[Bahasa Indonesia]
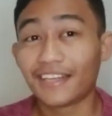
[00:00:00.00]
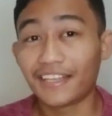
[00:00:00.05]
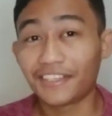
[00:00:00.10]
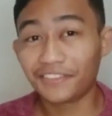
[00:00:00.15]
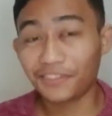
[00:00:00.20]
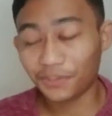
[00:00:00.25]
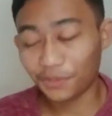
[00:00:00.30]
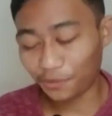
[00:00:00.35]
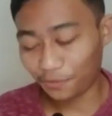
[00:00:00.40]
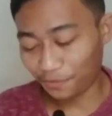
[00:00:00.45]

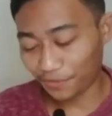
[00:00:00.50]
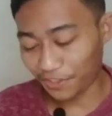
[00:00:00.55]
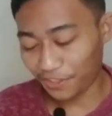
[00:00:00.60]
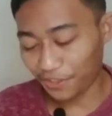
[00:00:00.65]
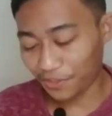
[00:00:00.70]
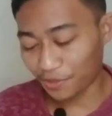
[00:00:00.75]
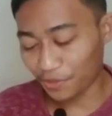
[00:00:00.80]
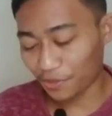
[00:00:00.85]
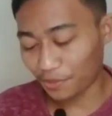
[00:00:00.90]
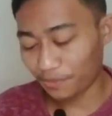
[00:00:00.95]
lanjut
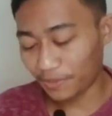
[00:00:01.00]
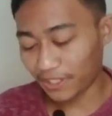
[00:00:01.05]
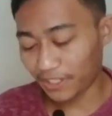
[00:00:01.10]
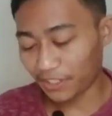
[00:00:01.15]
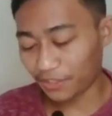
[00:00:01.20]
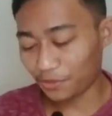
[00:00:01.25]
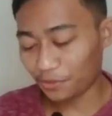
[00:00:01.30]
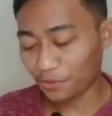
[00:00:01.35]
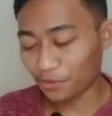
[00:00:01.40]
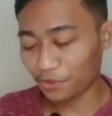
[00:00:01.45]
video
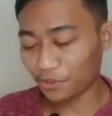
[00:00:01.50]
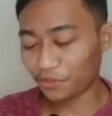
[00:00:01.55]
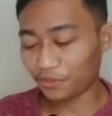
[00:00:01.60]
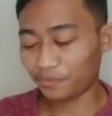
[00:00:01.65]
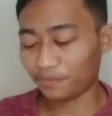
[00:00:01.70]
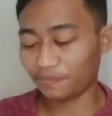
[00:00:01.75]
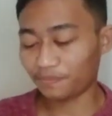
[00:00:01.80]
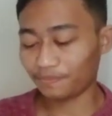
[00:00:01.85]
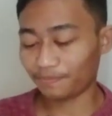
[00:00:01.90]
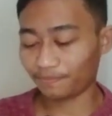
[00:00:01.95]

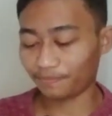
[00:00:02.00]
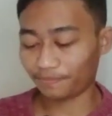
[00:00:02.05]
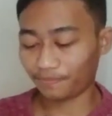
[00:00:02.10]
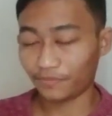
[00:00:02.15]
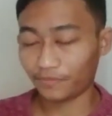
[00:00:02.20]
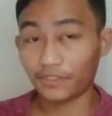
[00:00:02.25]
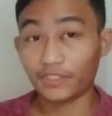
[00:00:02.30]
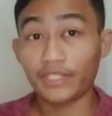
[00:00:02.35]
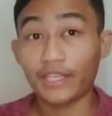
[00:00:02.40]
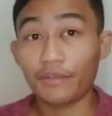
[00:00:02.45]
berikut
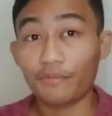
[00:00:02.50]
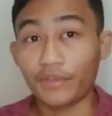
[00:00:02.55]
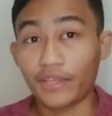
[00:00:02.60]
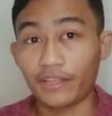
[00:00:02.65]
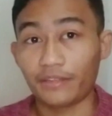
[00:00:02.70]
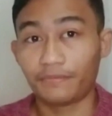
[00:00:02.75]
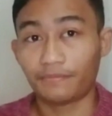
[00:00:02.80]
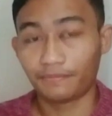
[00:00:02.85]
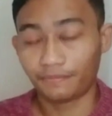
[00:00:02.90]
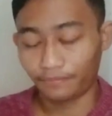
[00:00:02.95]
cewek